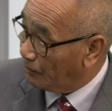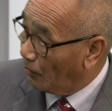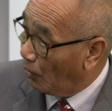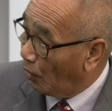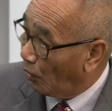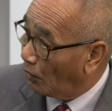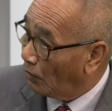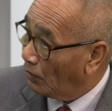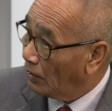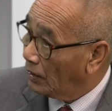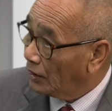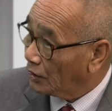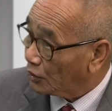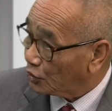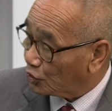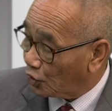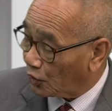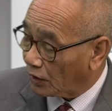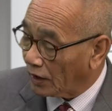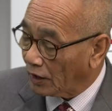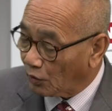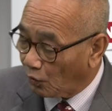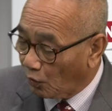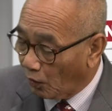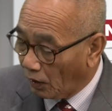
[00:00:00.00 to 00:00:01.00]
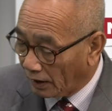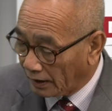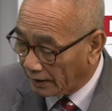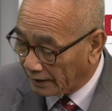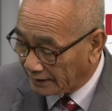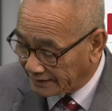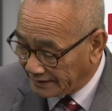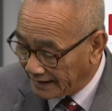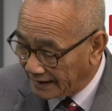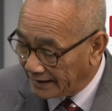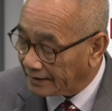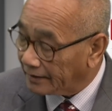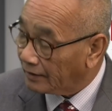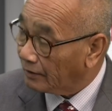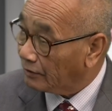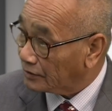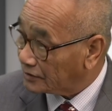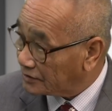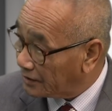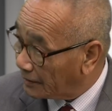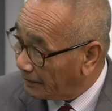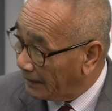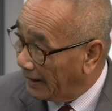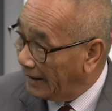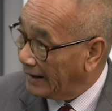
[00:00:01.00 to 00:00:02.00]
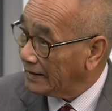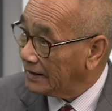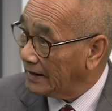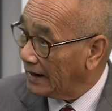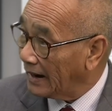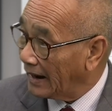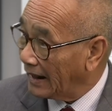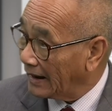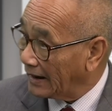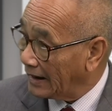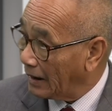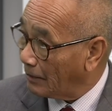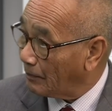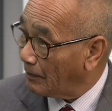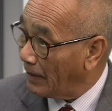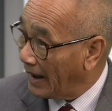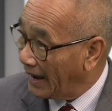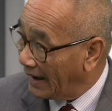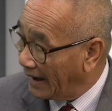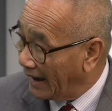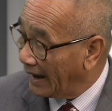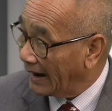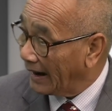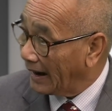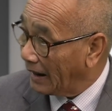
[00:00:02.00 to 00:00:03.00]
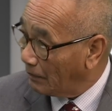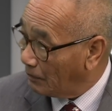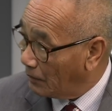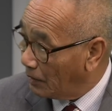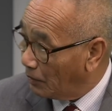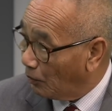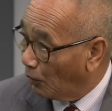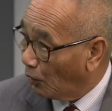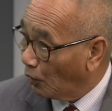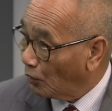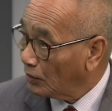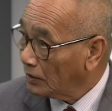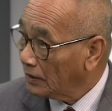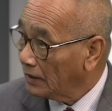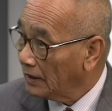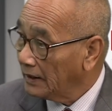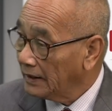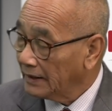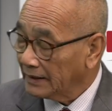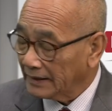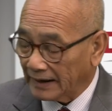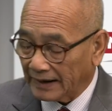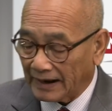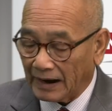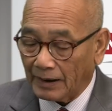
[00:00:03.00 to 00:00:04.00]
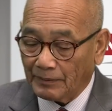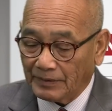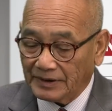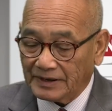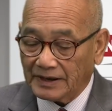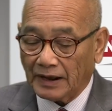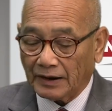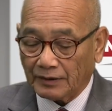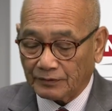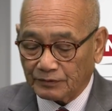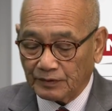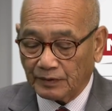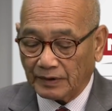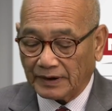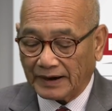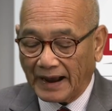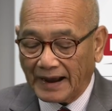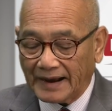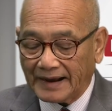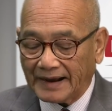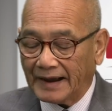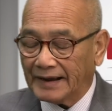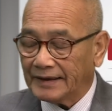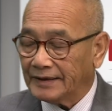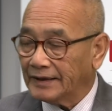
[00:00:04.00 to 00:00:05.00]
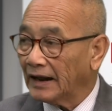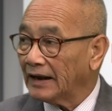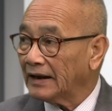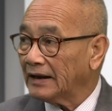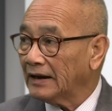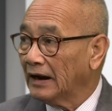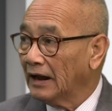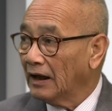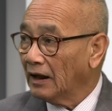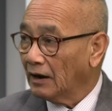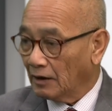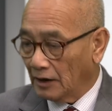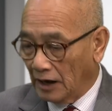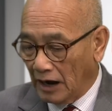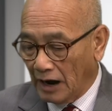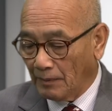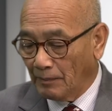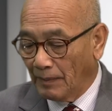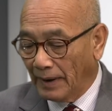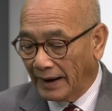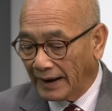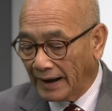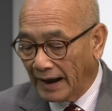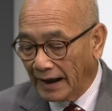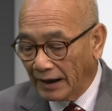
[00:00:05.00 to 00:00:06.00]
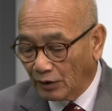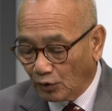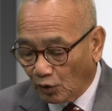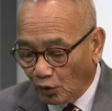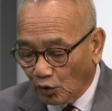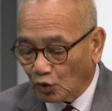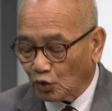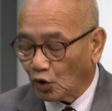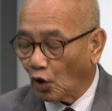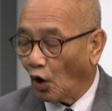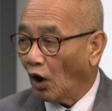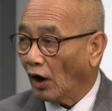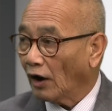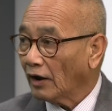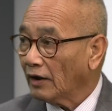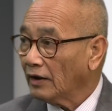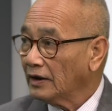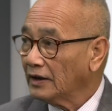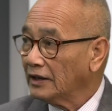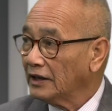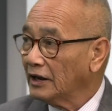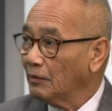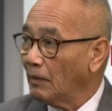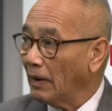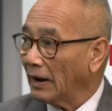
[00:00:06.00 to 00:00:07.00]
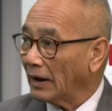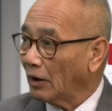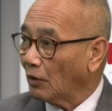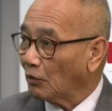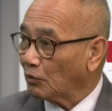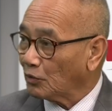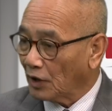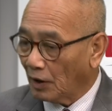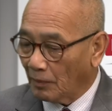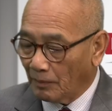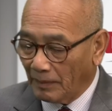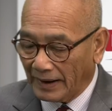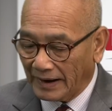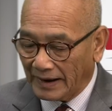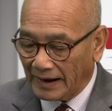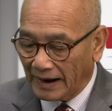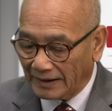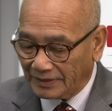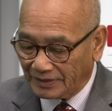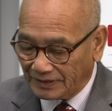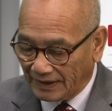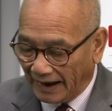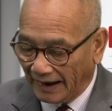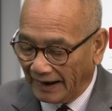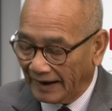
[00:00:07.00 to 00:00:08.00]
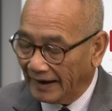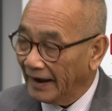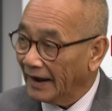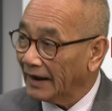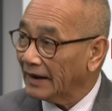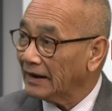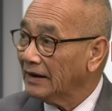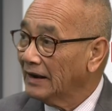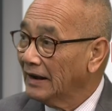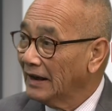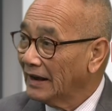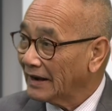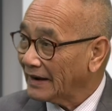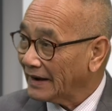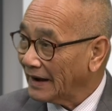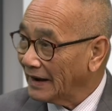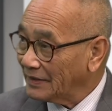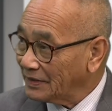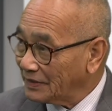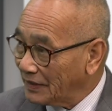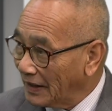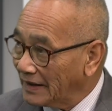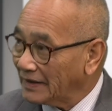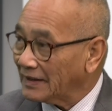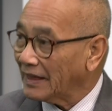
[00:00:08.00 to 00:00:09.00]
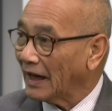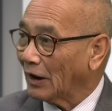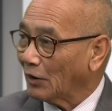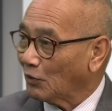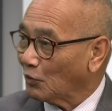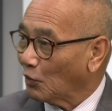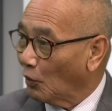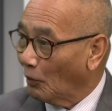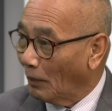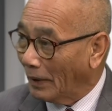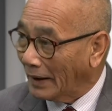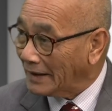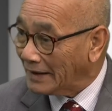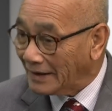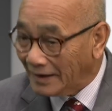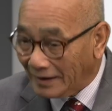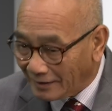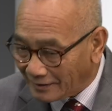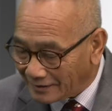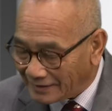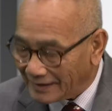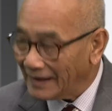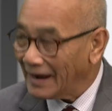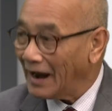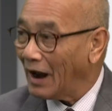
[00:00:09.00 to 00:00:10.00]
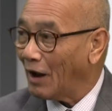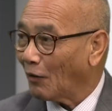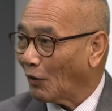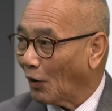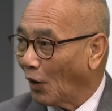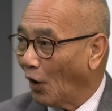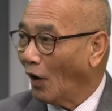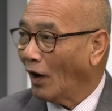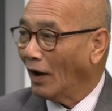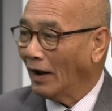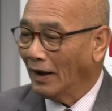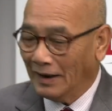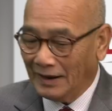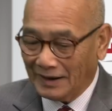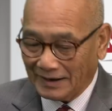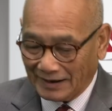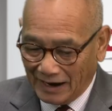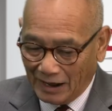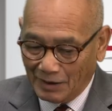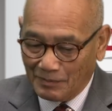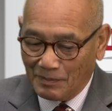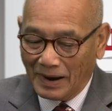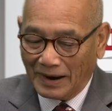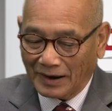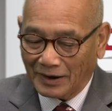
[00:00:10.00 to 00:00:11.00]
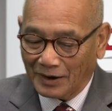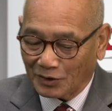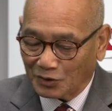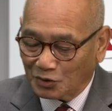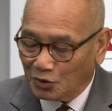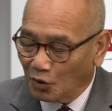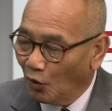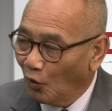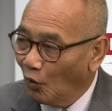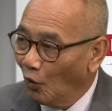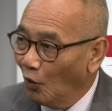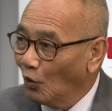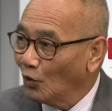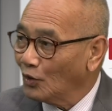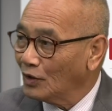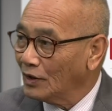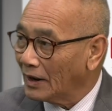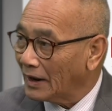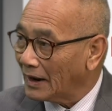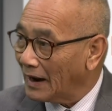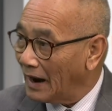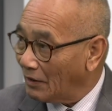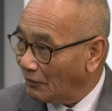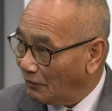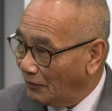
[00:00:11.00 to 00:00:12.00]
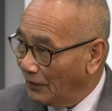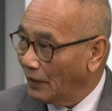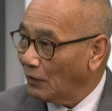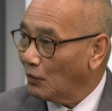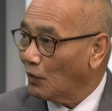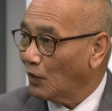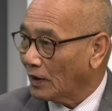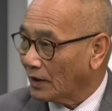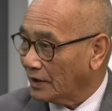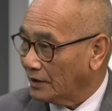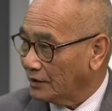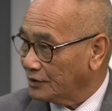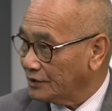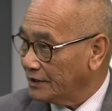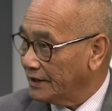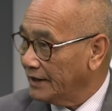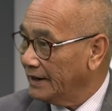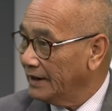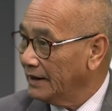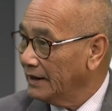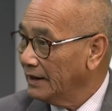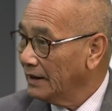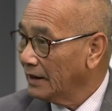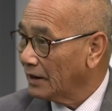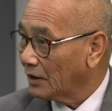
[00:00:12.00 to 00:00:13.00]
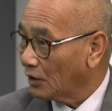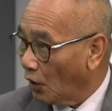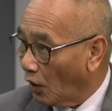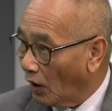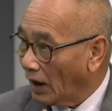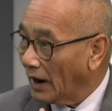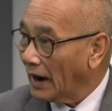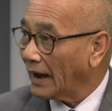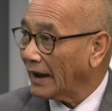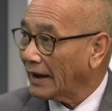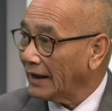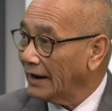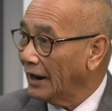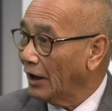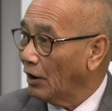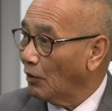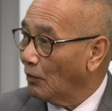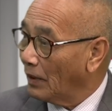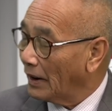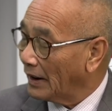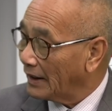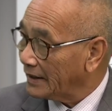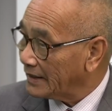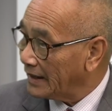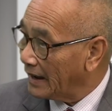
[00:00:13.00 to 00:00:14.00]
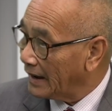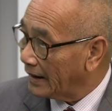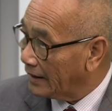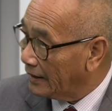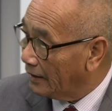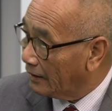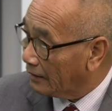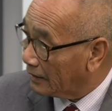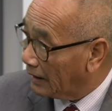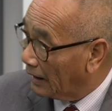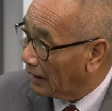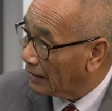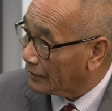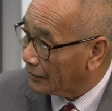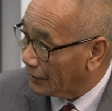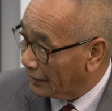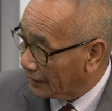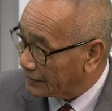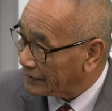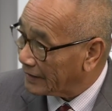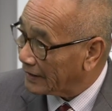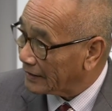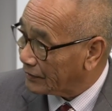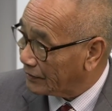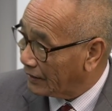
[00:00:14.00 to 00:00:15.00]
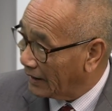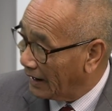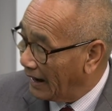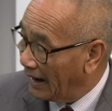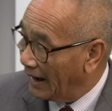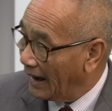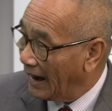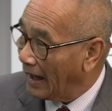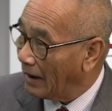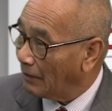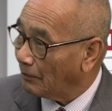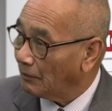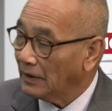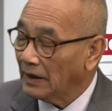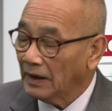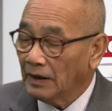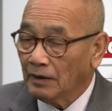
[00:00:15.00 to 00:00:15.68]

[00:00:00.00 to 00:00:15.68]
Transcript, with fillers: bộ ừ. cho cái cuộc tranh cử sắp đến là năm 2024 thế ra bây giờ cách hay nhất là mình hãy rút khỏi nhưng mà đồng thời mình đã thể hiện cái tinh thần của mình như thế nào đó để bà được thu hút được lá phiếu của cử tri đó là cái điều mà người ta à, người ta thường hay làm